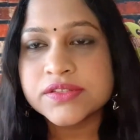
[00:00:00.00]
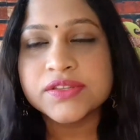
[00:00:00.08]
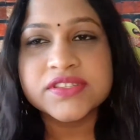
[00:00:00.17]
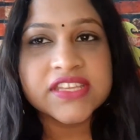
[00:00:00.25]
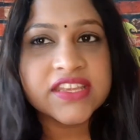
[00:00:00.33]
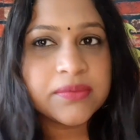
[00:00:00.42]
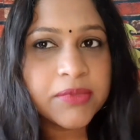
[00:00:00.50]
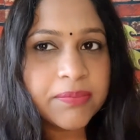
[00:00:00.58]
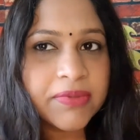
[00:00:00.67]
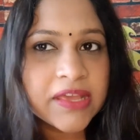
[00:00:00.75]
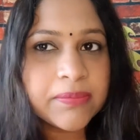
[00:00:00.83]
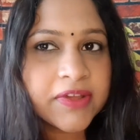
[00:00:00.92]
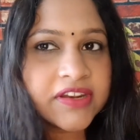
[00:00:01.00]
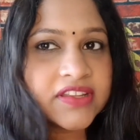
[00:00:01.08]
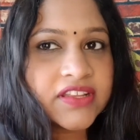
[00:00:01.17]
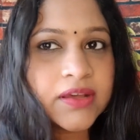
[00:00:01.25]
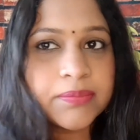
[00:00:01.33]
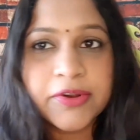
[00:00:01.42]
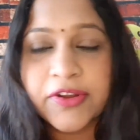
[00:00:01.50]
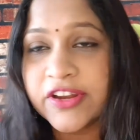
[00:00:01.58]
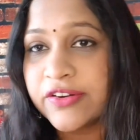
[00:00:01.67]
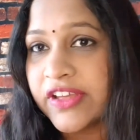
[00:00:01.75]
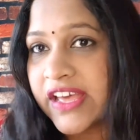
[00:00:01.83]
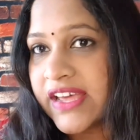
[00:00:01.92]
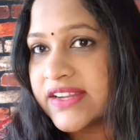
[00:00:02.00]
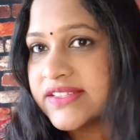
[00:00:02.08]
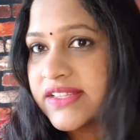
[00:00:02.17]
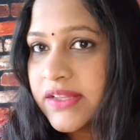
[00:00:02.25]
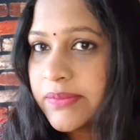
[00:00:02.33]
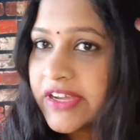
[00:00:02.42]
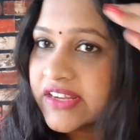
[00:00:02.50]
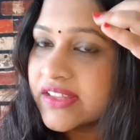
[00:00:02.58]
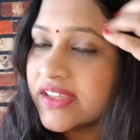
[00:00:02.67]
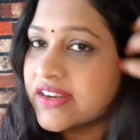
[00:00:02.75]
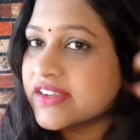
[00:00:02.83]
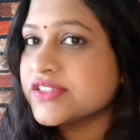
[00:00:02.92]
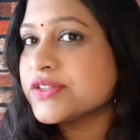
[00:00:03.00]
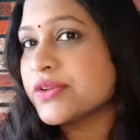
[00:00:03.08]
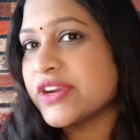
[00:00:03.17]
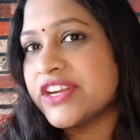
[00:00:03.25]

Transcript: ஸோ சீரம் அப்ளை பண்ணதுக்கப்புறம் என்னோடய ஹேர்ஸ் இந்த மாதிரி தான் இருக்குது ஸோ